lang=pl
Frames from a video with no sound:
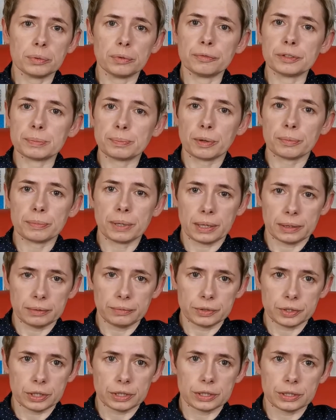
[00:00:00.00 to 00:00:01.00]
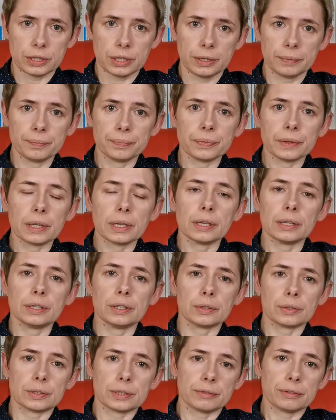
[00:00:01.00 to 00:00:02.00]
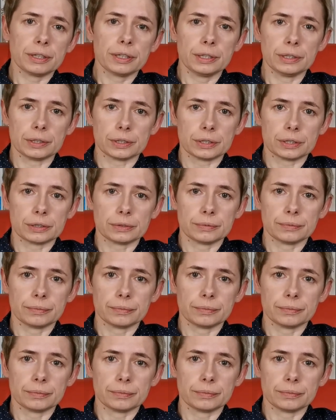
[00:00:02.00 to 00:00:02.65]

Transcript: wspomniany wcześniej Józef Hirsch.